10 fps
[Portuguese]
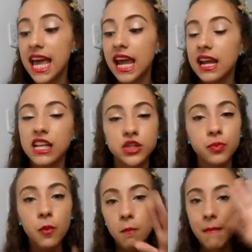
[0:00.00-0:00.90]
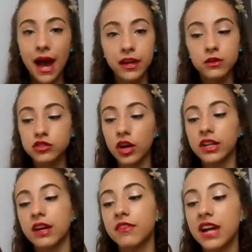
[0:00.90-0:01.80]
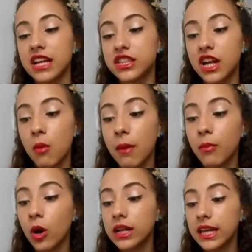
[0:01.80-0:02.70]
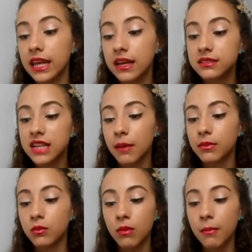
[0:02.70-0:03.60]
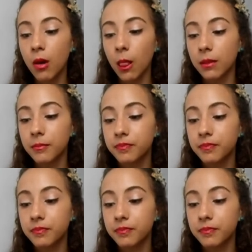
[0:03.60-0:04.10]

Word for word: ele é tipo um Mario, só que na verdade ele é uma bolinha, sabe? Uma bola.